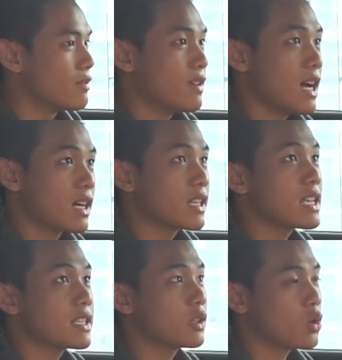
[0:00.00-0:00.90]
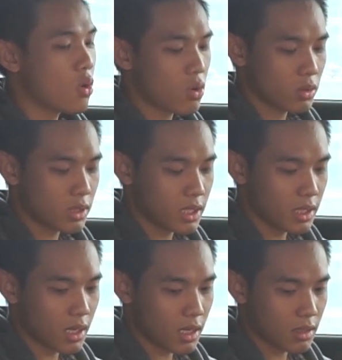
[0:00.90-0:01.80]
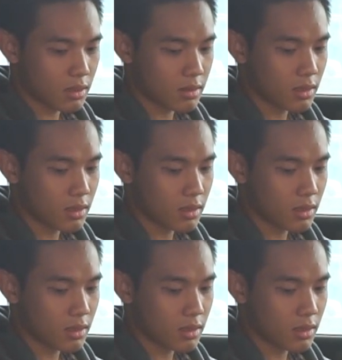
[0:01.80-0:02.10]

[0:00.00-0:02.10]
và Kia Ceto thì à,